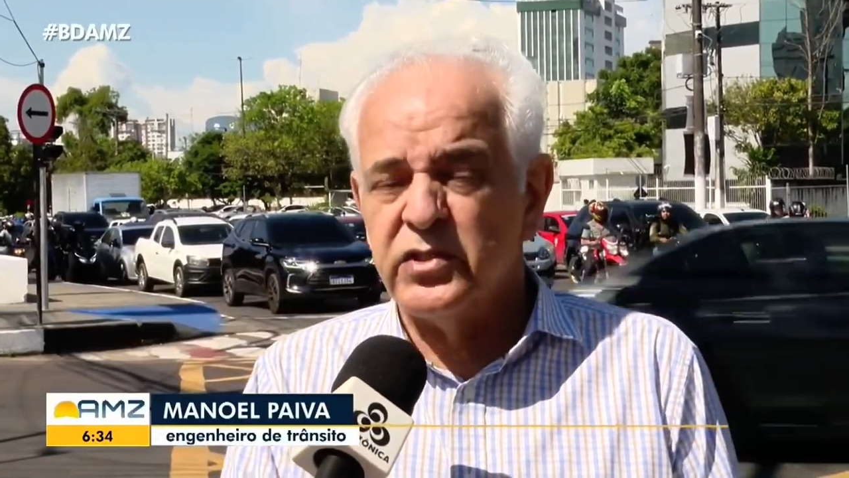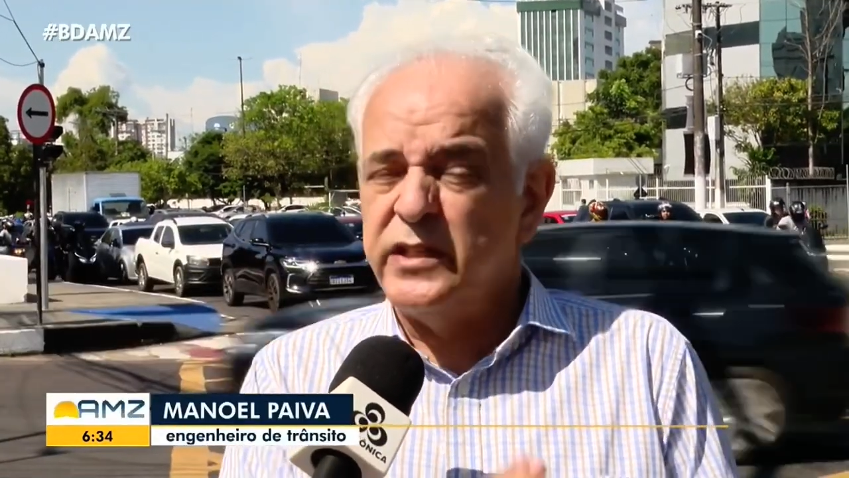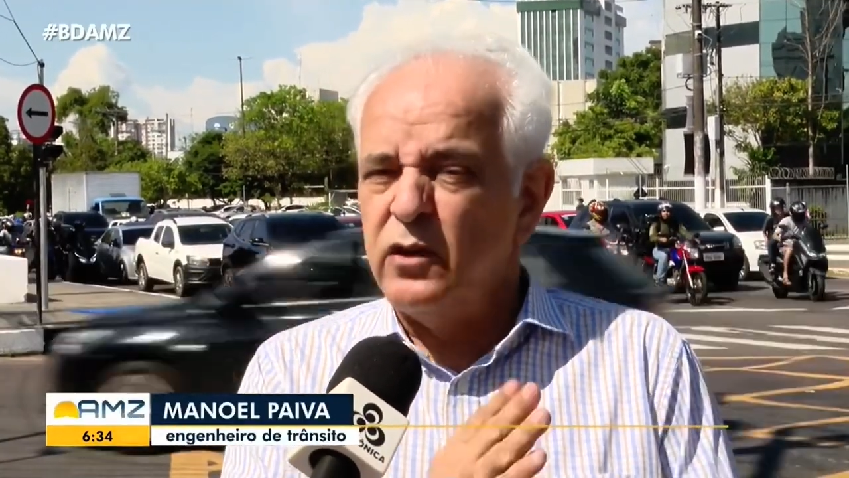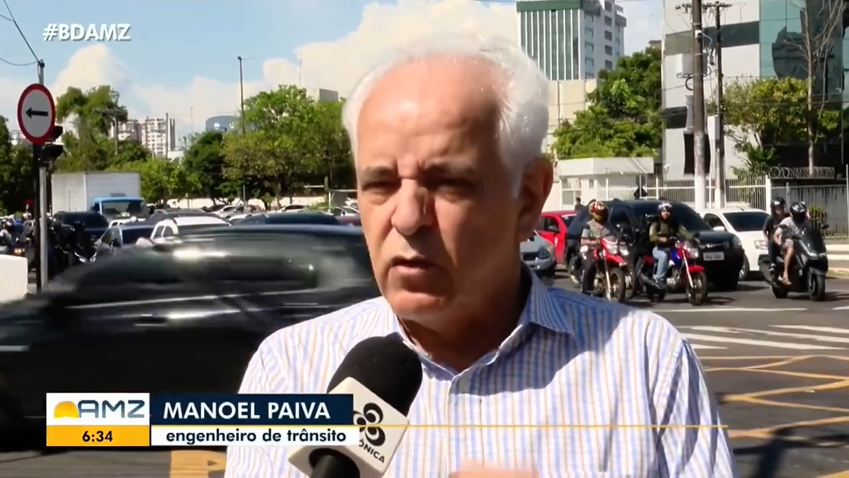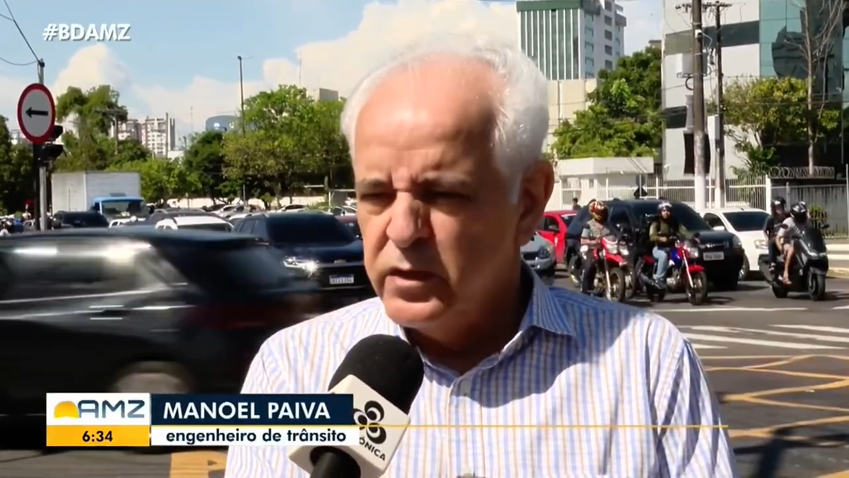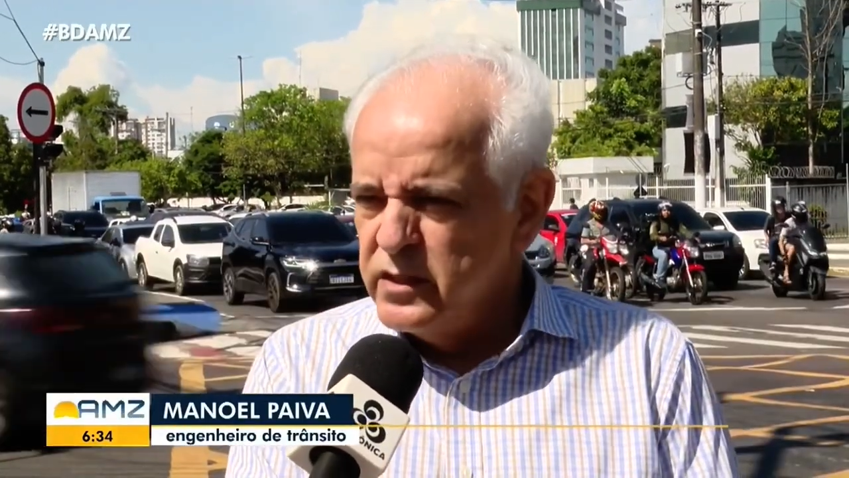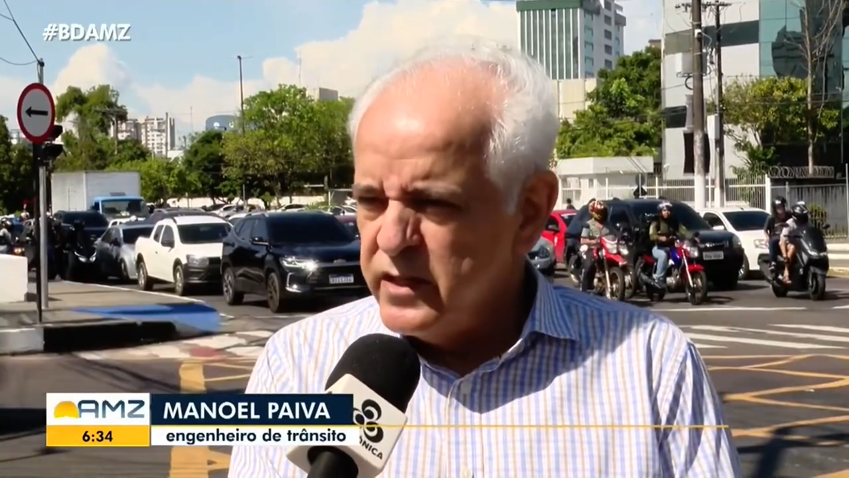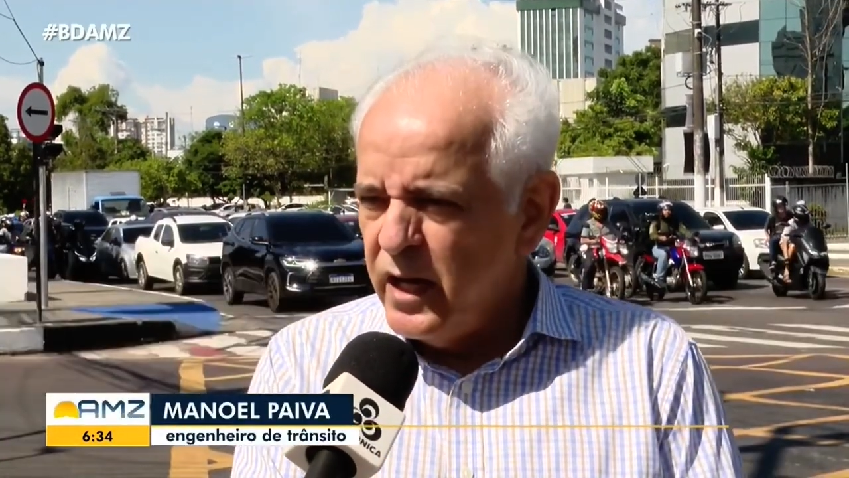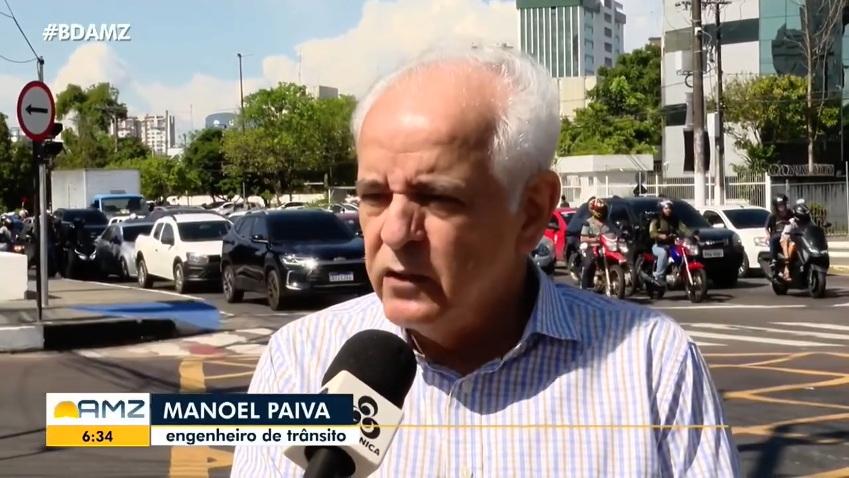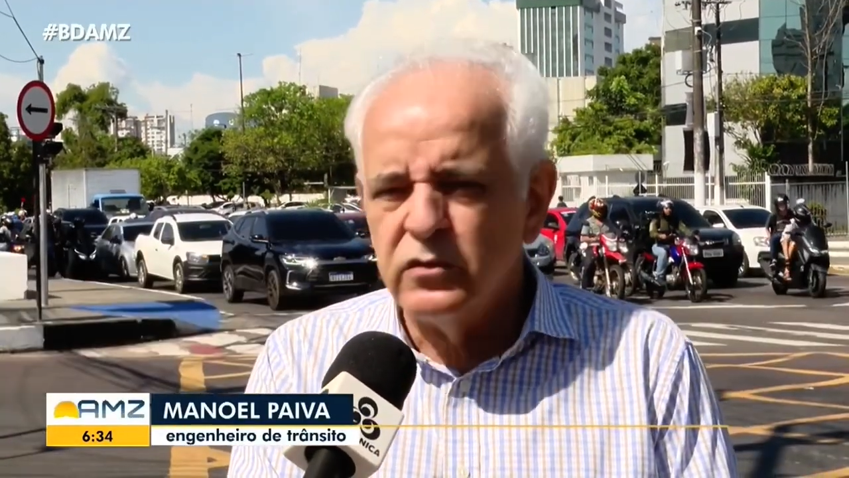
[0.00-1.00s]

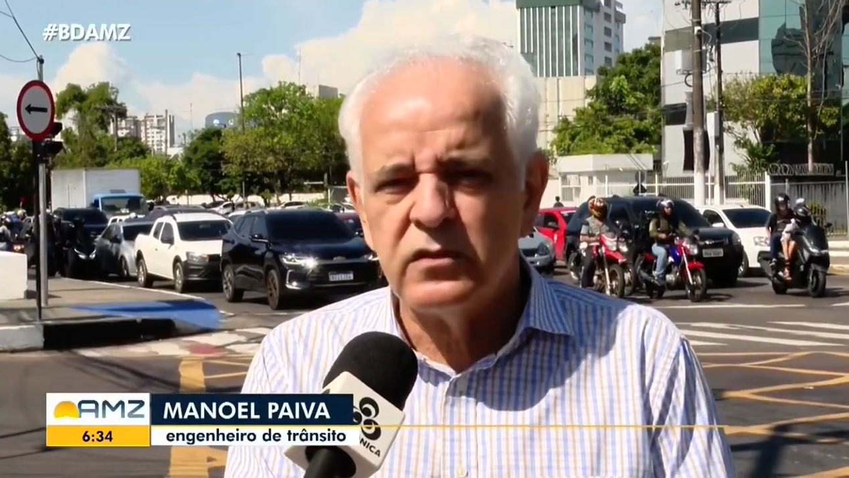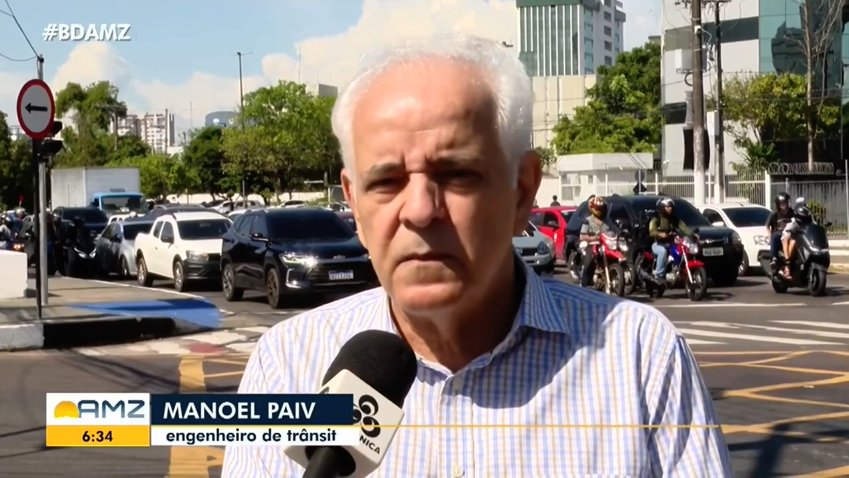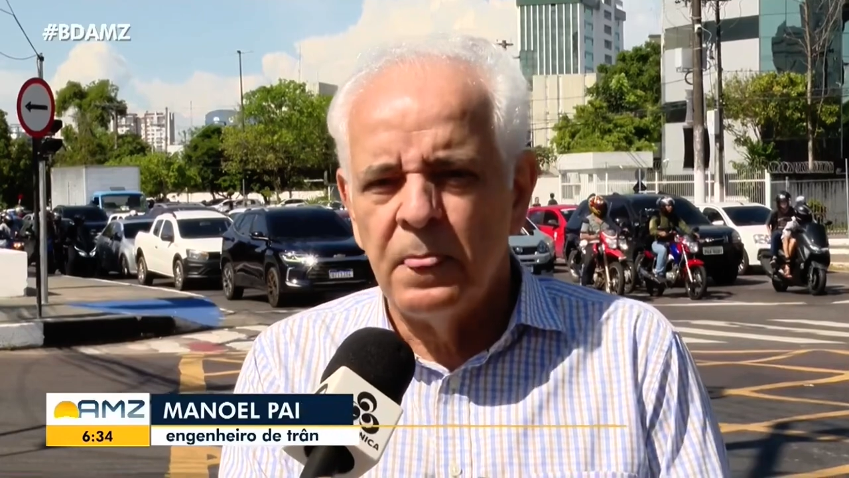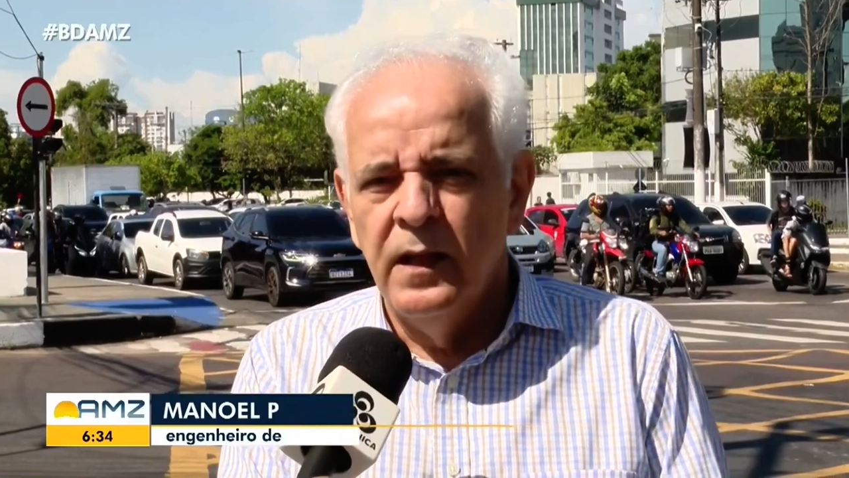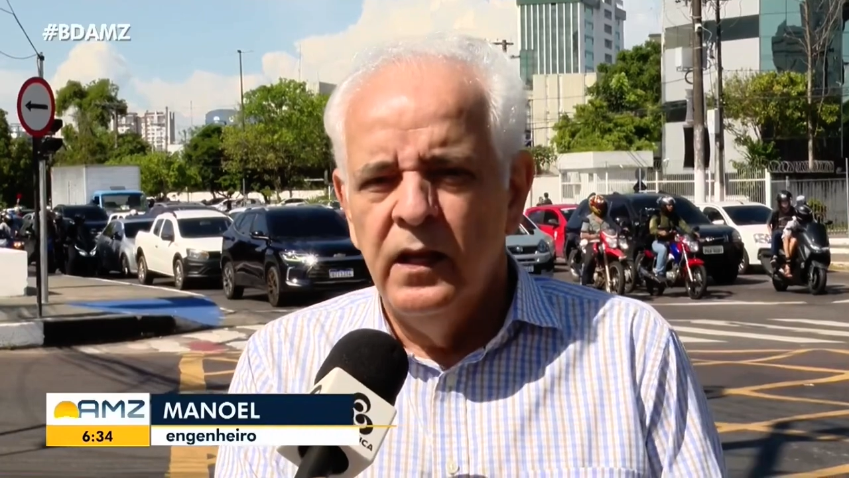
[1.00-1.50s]
sincronizados,